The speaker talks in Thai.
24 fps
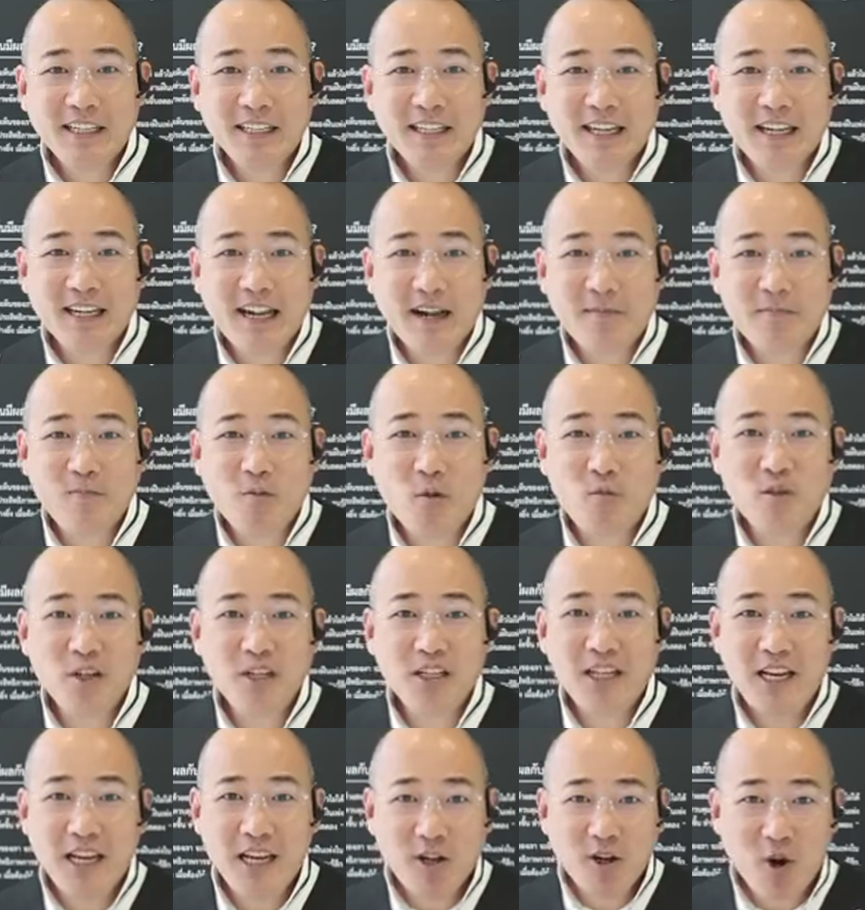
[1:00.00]
นะครับ ผมจึง
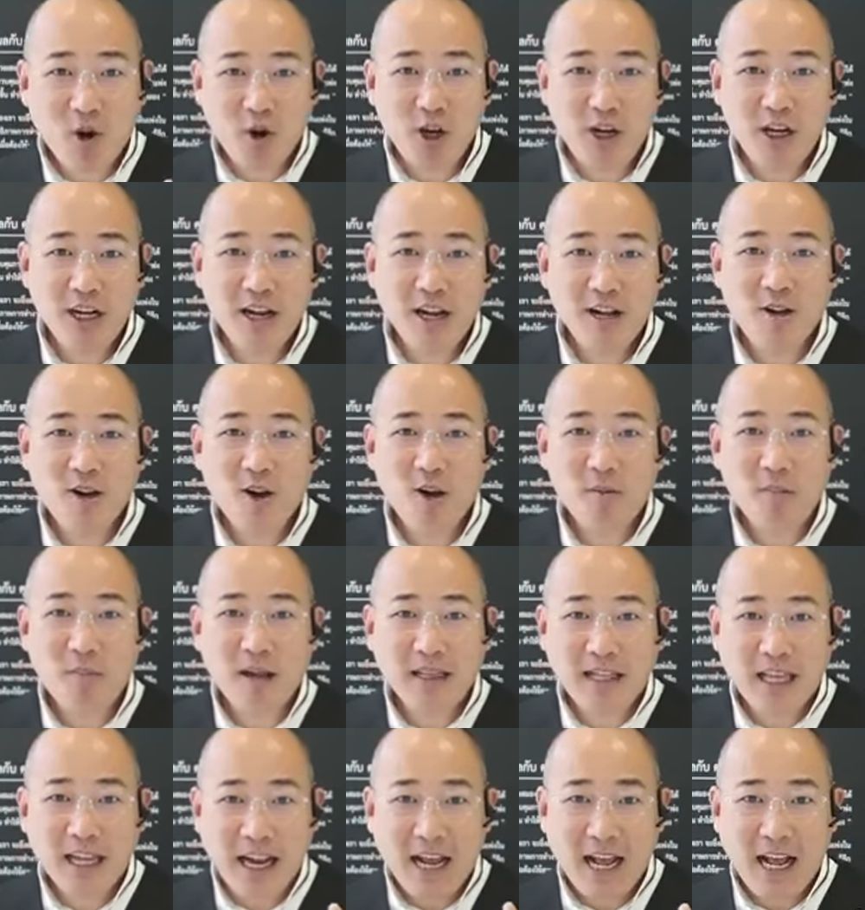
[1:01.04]
คิดค้นแล้วก็พั
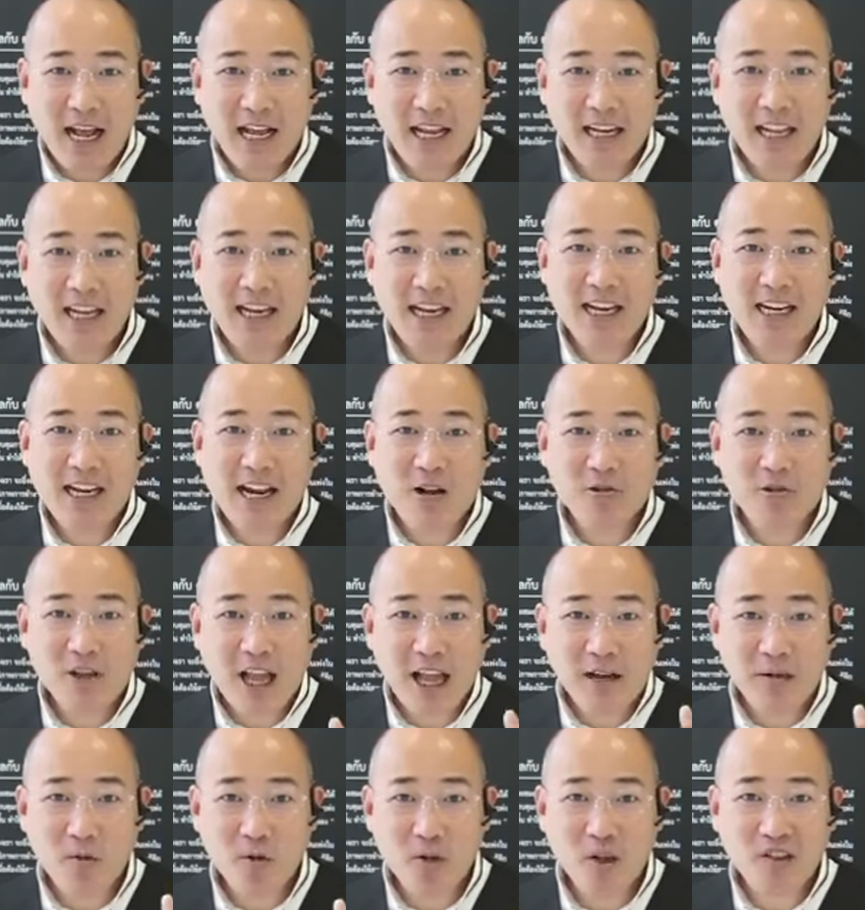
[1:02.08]
ฒนาเลนส์อัลต้า
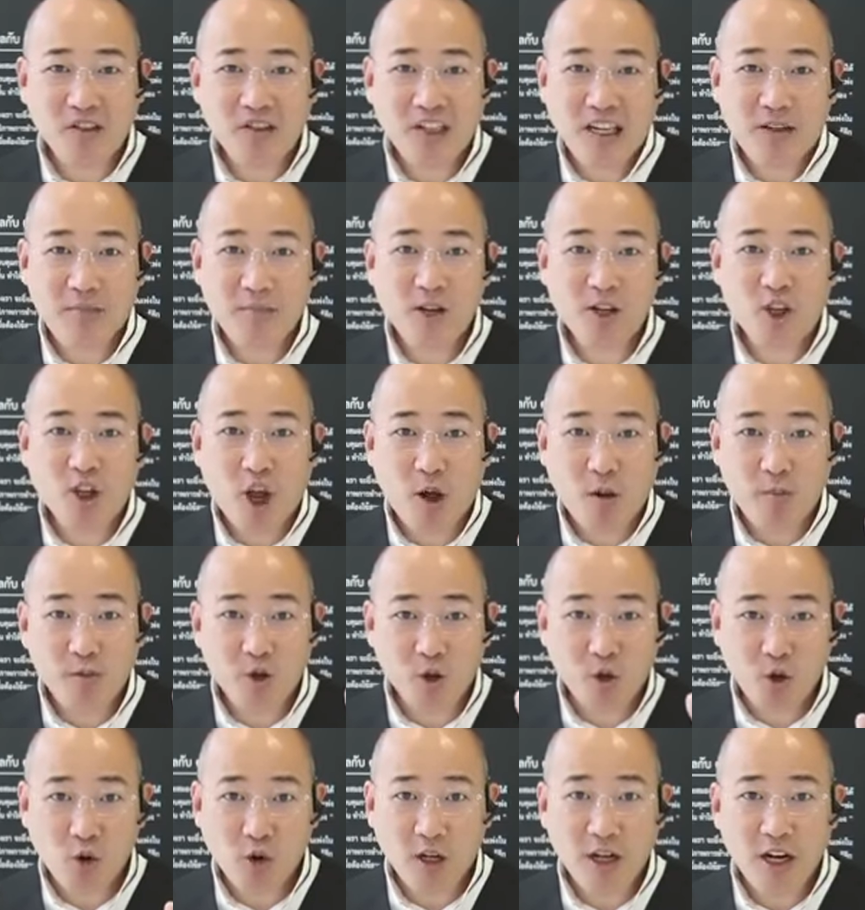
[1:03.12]
โปรเกรสซีเพื่อตอบโจ
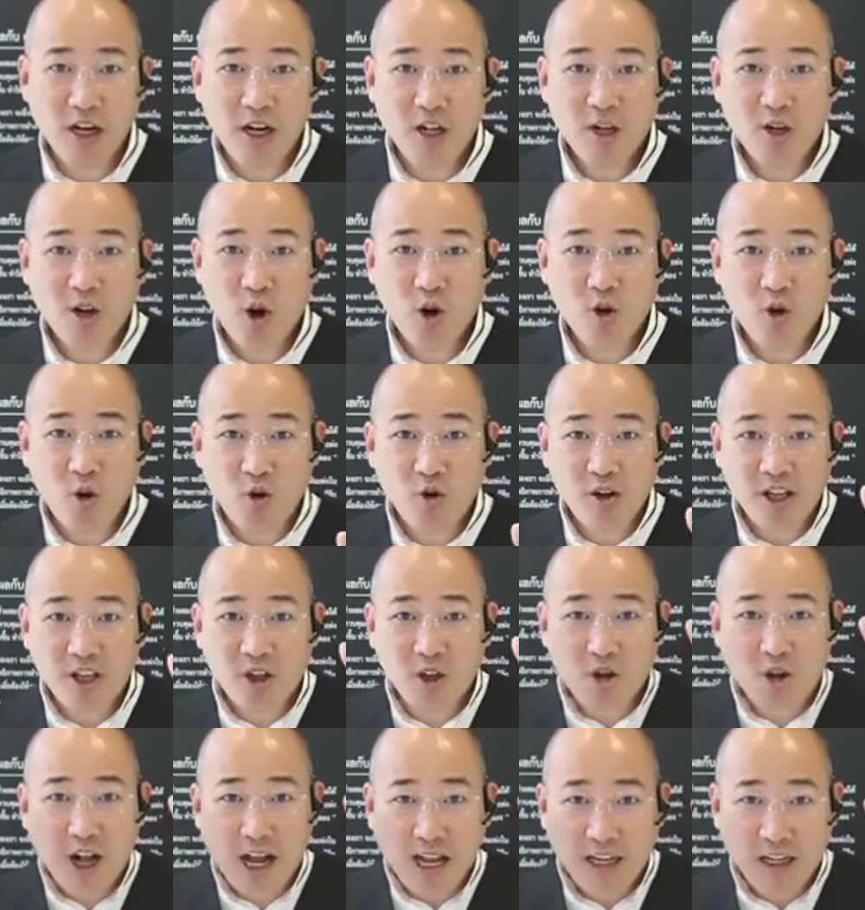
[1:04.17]
ทย์ของคนที่ต้
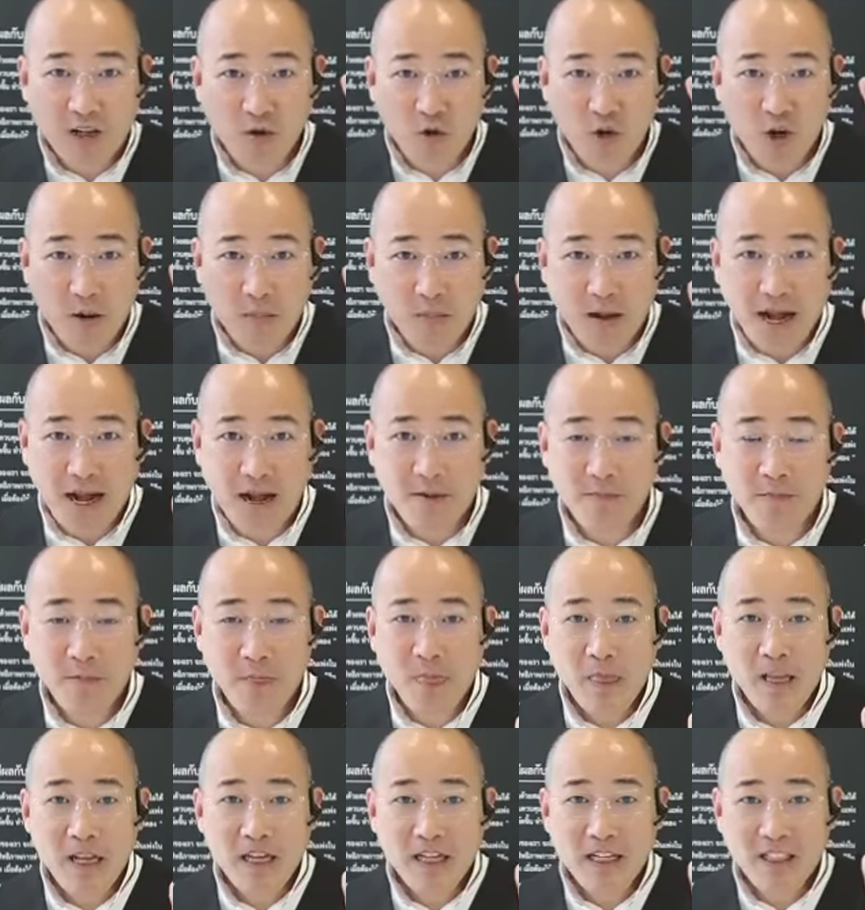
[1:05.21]
องการคุณภาพ
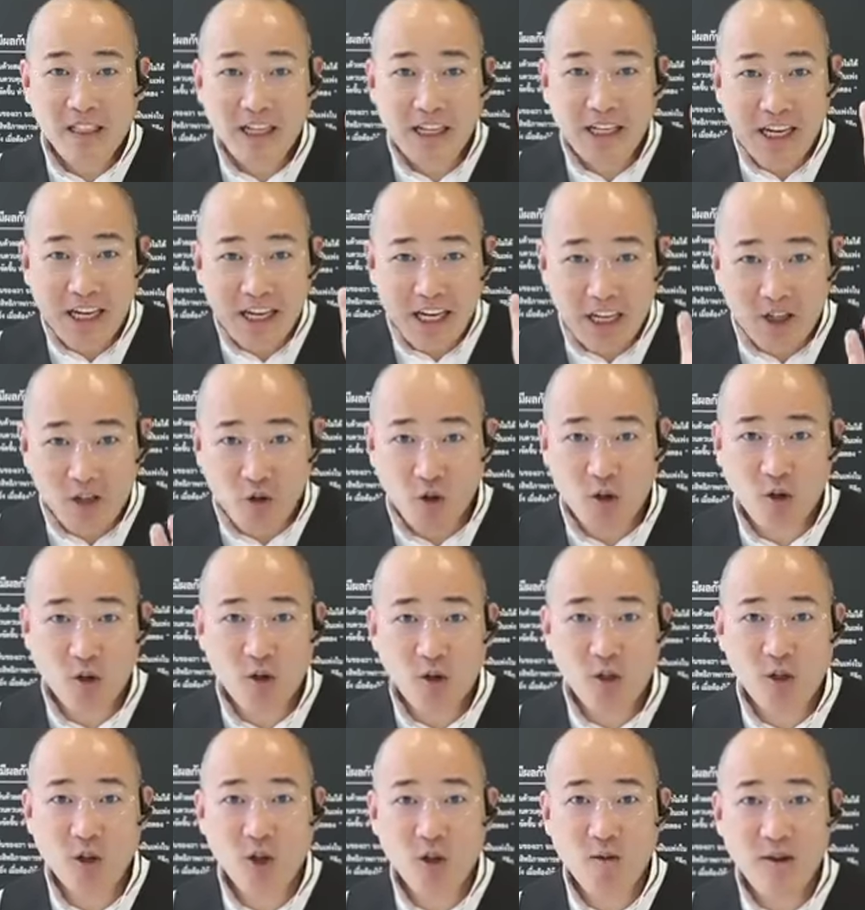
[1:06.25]
ที่ดีที่สุด
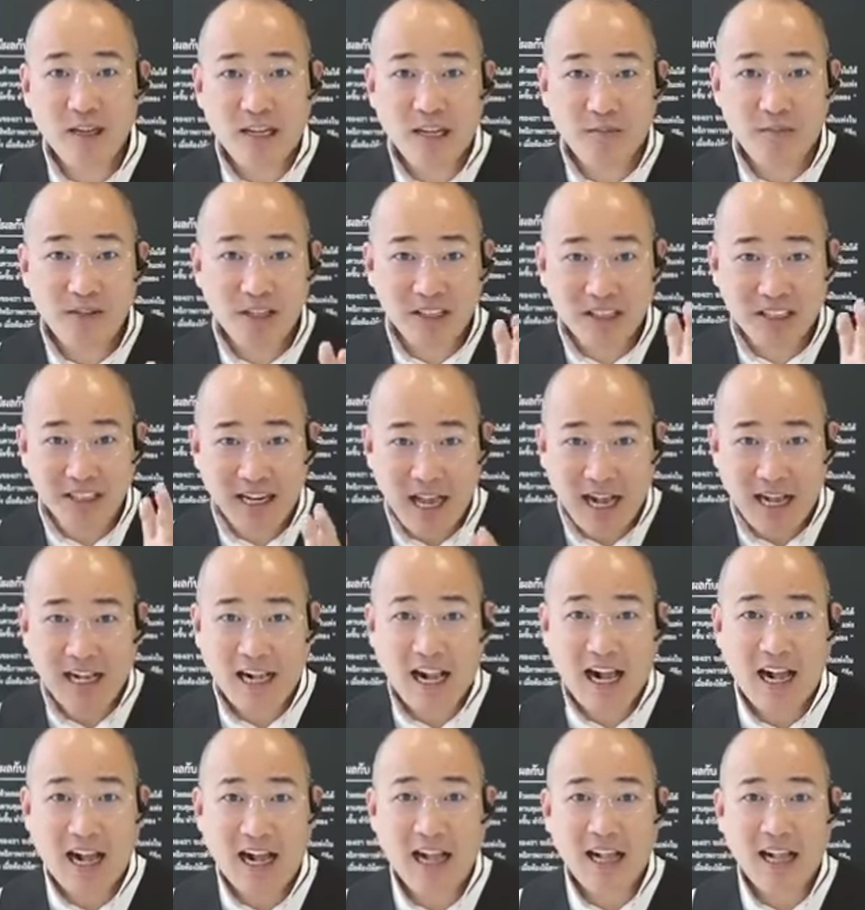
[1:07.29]
โดยไม่คำนึงถึงราคา